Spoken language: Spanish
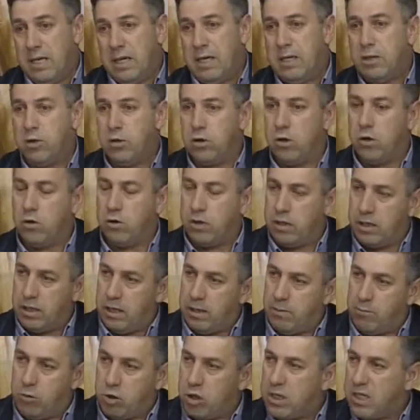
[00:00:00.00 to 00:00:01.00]
Eso es lo que
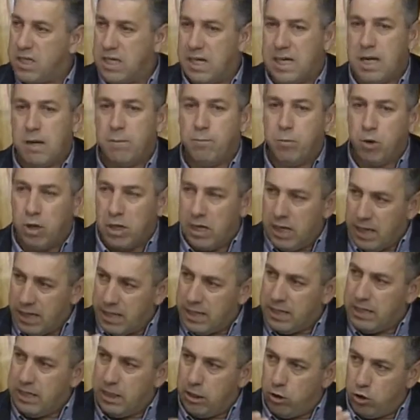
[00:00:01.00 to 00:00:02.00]
tenemos que sacar, porque la
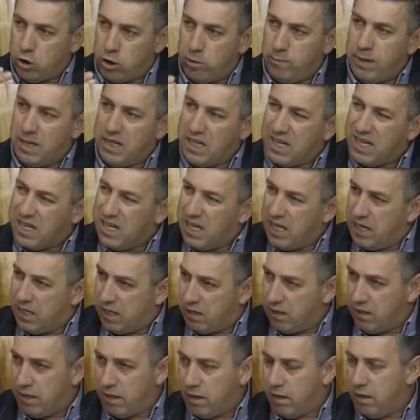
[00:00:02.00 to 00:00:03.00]
gente nos demanda, quiere
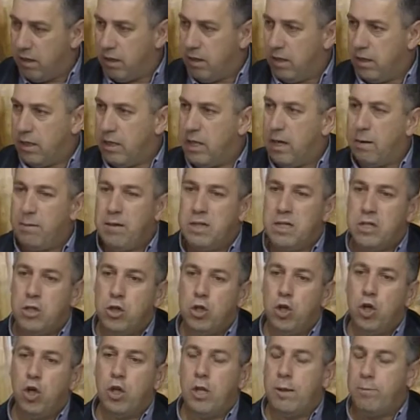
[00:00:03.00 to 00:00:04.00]
hacer, y a veces
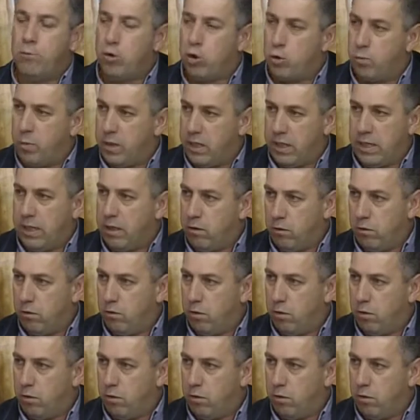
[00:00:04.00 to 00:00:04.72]
no damos explicado.